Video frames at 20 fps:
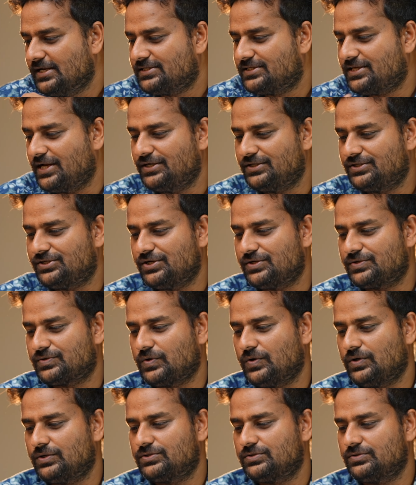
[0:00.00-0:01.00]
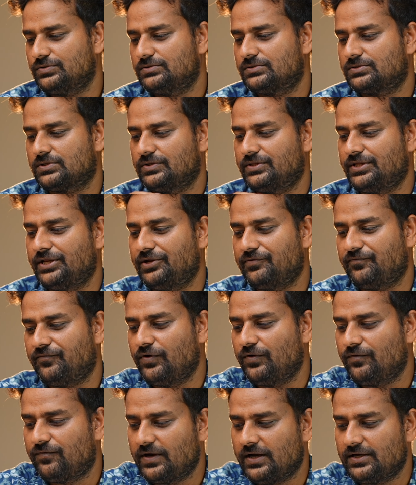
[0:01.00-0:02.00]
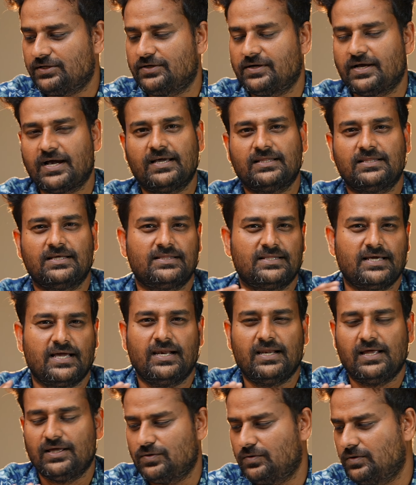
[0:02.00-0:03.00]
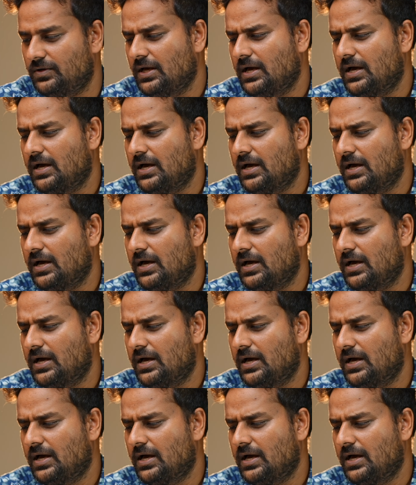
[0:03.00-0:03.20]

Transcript: సెండ్ చేసుకోవచ్చు సో దీన్ని ఫుల్ ఫ్లెడ్జ్డ్గా అయితే తేలేదు